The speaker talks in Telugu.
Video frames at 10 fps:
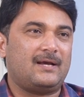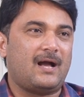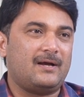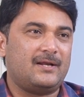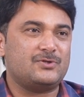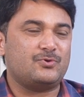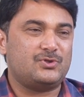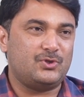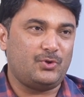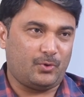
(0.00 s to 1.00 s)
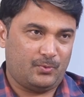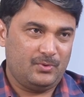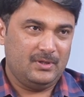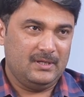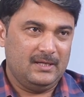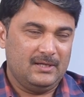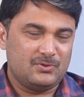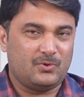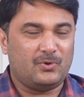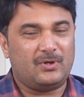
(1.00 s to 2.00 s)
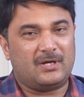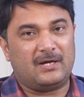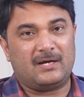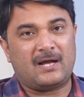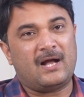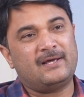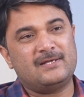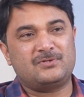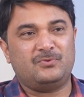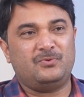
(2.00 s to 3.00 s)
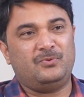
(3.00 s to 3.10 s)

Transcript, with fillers: కాంగ్రెస్ వచ్చిందో సో ఇక కాంగ్రెస్